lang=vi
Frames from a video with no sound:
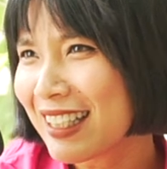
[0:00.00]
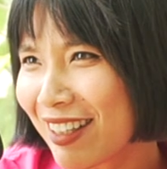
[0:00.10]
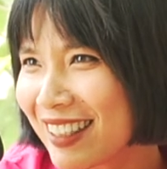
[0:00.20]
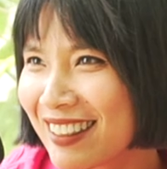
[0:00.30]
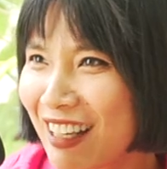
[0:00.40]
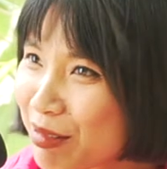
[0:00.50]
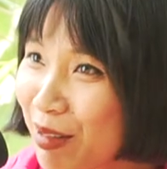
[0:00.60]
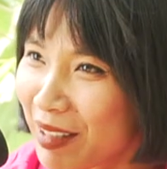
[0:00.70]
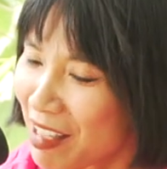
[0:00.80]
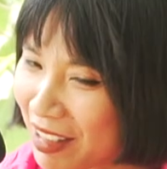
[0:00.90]
sao anh cứ đóng
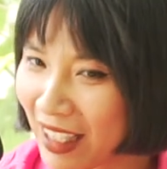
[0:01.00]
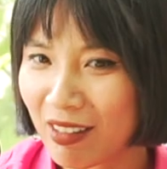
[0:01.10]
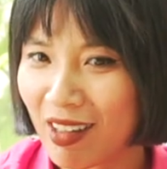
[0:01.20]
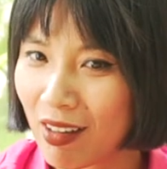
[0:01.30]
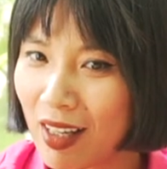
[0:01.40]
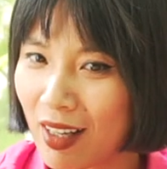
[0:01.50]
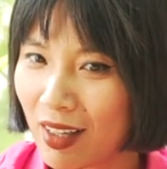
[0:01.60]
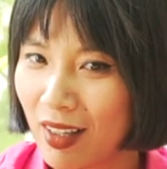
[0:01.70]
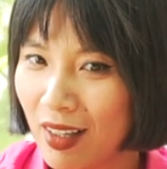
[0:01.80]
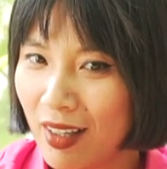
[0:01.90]
giống nhau thì anh có nói là
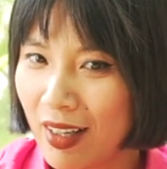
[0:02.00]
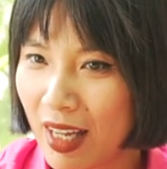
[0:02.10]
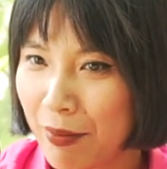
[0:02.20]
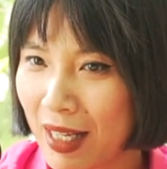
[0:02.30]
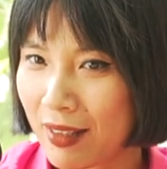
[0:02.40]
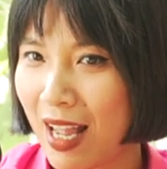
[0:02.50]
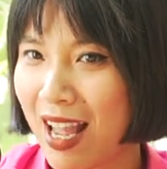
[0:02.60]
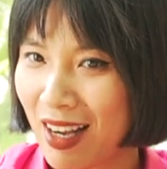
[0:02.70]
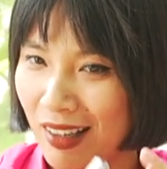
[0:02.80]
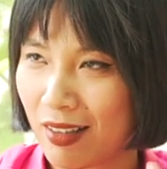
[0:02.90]
em ạ à,
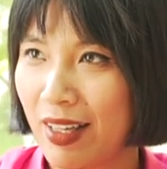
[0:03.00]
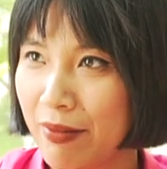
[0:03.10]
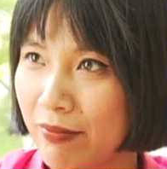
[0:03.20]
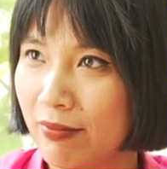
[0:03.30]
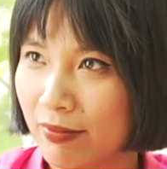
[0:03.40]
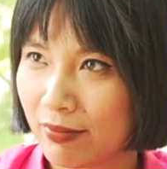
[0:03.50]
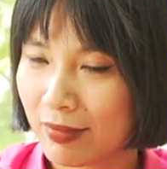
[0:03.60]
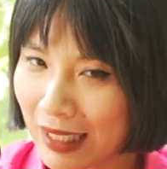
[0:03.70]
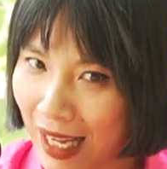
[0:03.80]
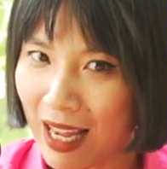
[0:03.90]
thà em
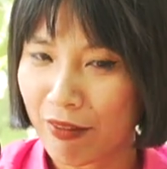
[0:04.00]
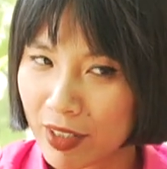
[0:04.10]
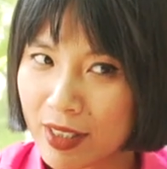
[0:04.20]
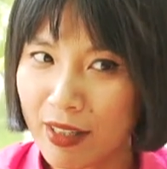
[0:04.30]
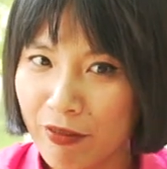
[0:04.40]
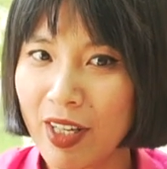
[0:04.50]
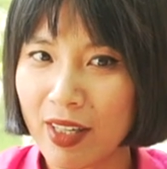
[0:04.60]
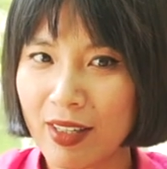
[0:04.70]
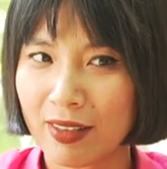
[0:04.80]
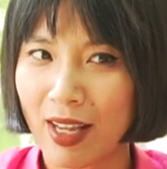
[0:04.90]
thà với diễn
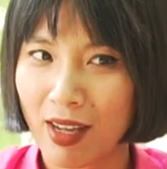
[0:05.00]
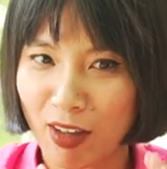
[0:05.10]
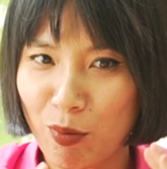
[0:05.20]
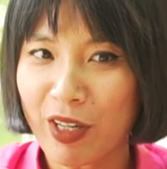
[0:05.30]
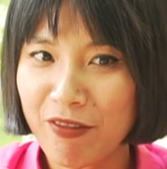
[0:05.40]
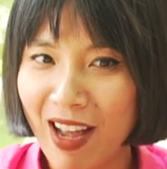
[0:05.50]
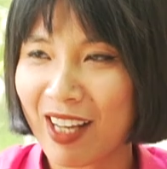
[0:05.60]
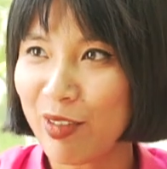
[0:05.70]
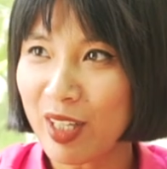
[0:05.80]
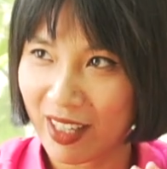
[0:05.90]
viên á, thà có một cái
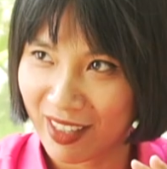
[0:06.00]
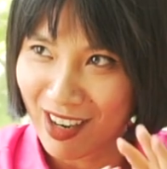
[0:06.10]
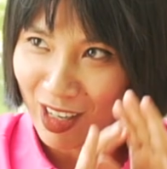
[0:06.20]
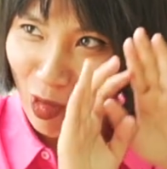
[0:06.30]
vai nó để đời